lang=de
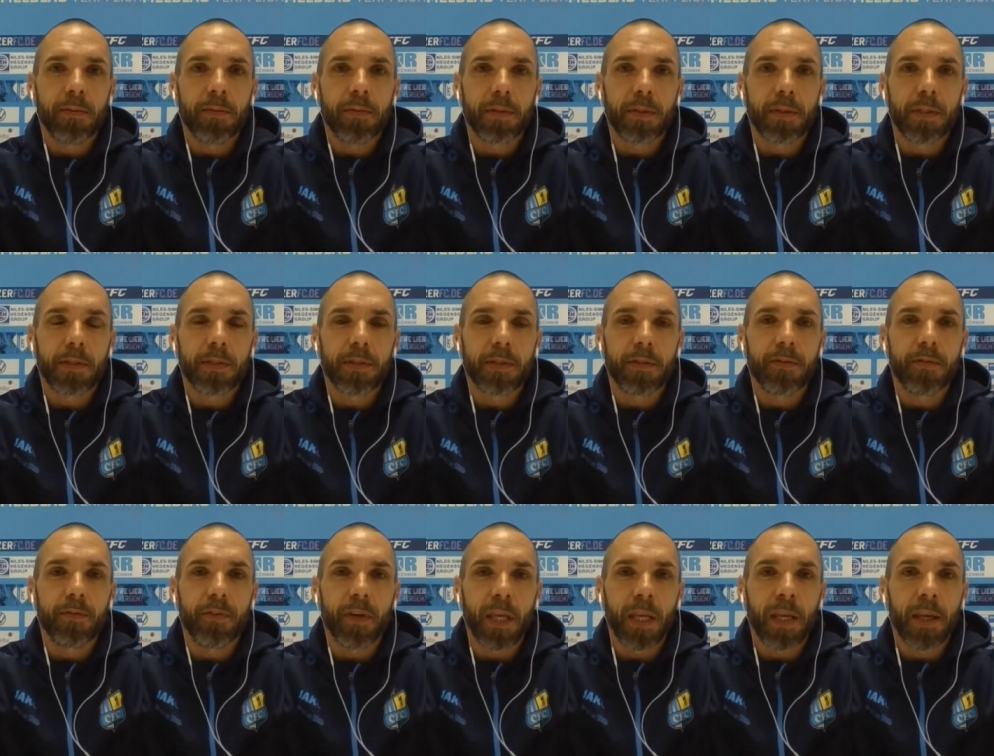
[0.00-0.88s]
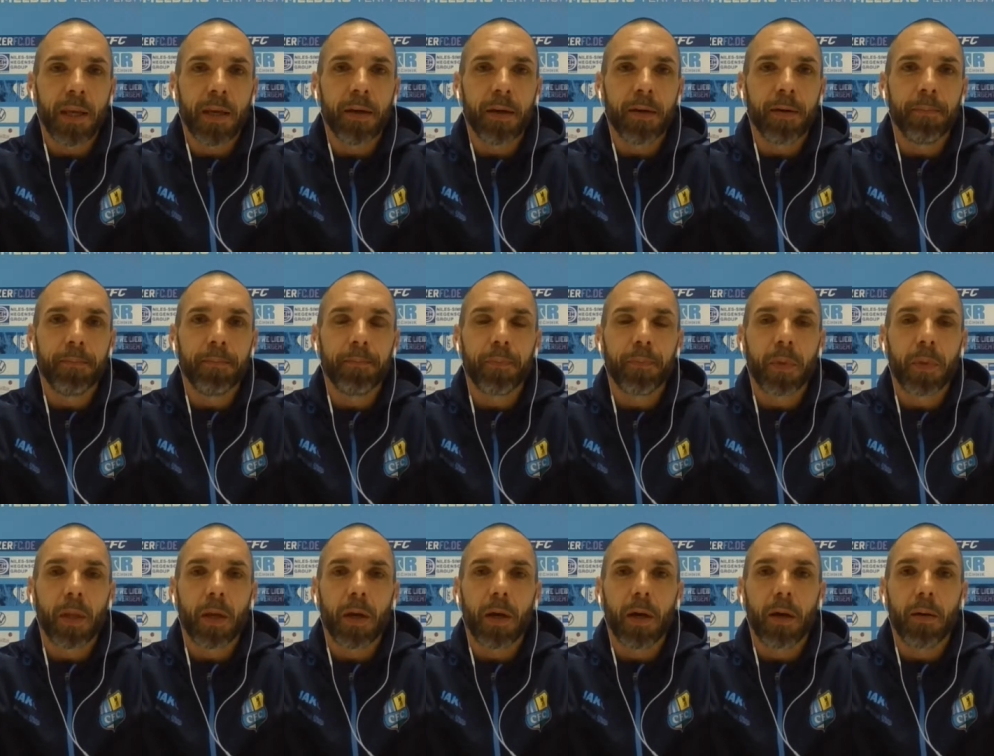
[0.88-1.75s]
Das sind weniger,
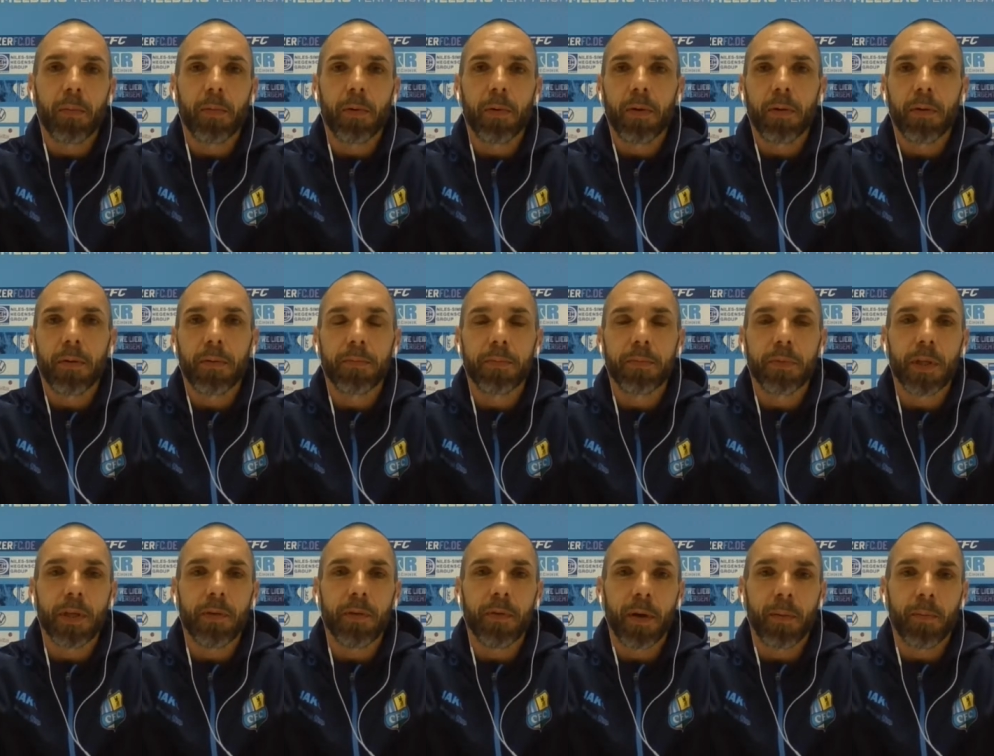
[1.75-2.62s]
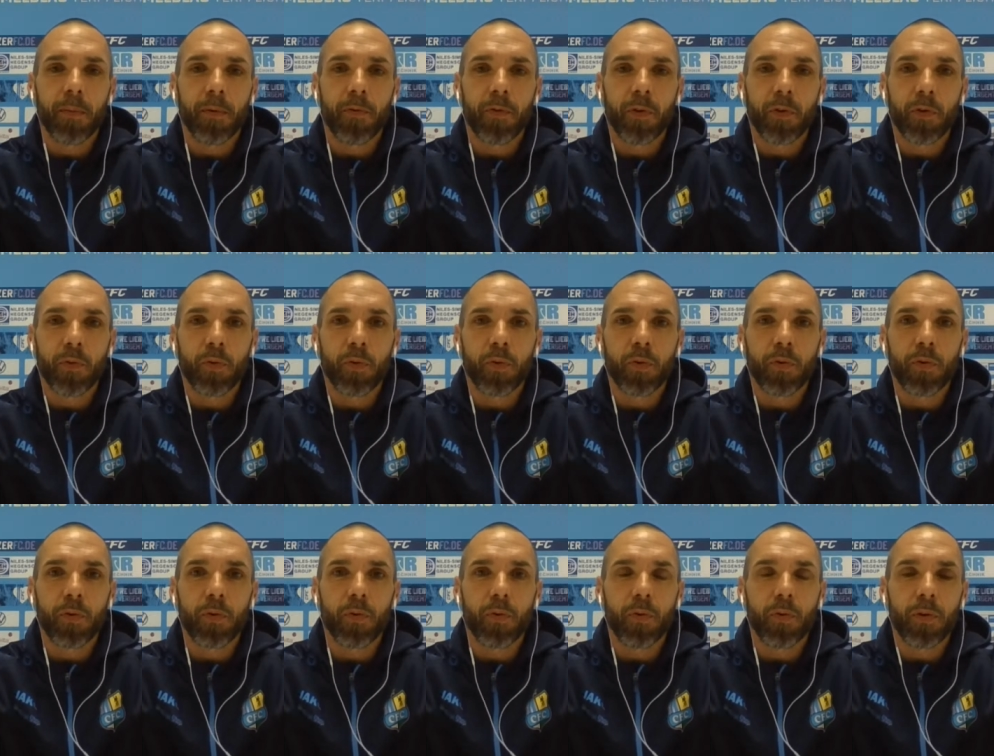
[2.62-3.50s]
aber wir versuchen
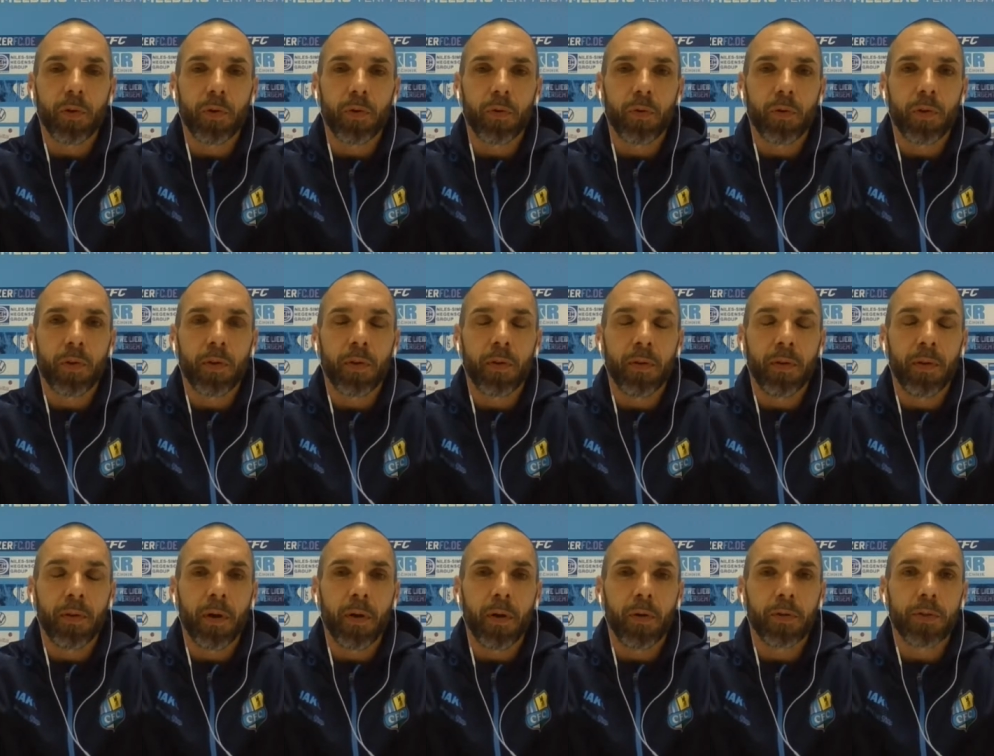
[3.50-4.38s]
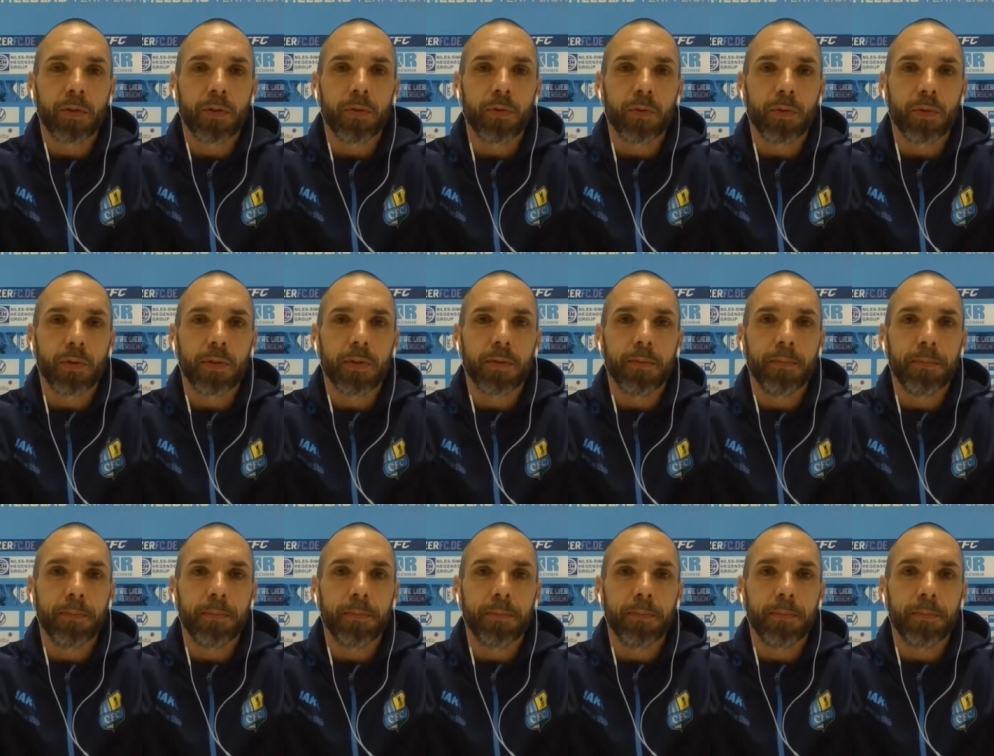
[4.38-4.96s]
zu nutzen, auszunutzen.